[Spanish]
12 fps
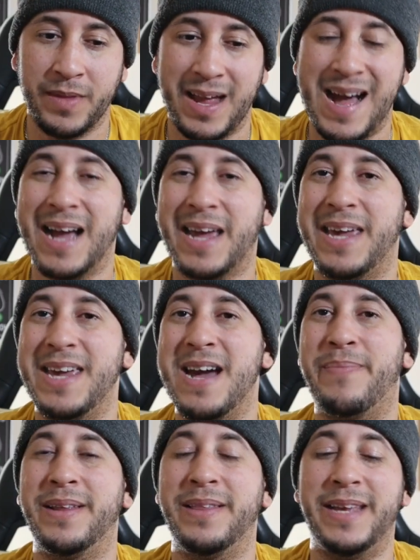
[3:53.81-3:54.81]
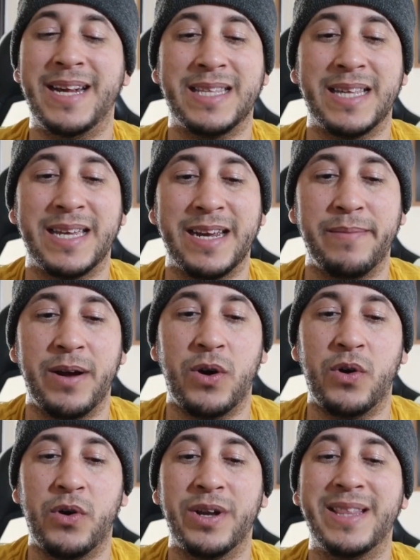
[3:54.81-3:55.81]
Aquí aprendí a tener
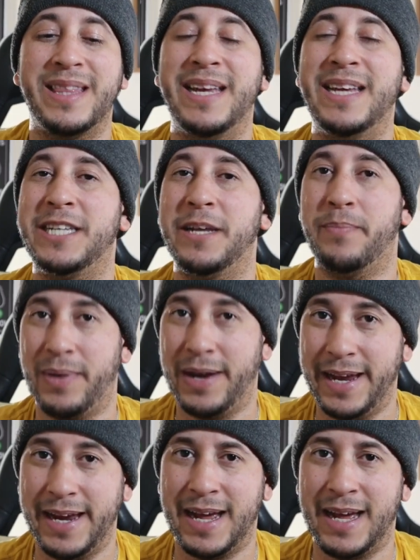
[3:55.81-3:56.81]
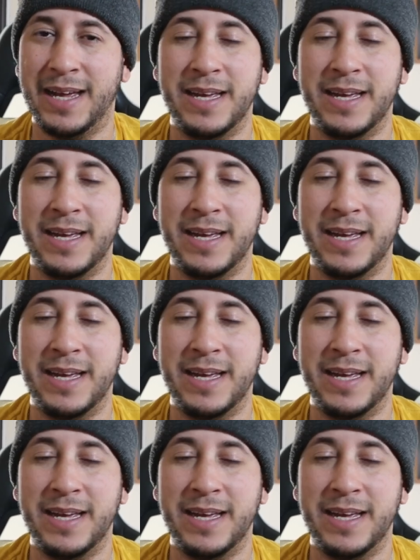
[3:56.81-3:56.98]
mejor disciplina,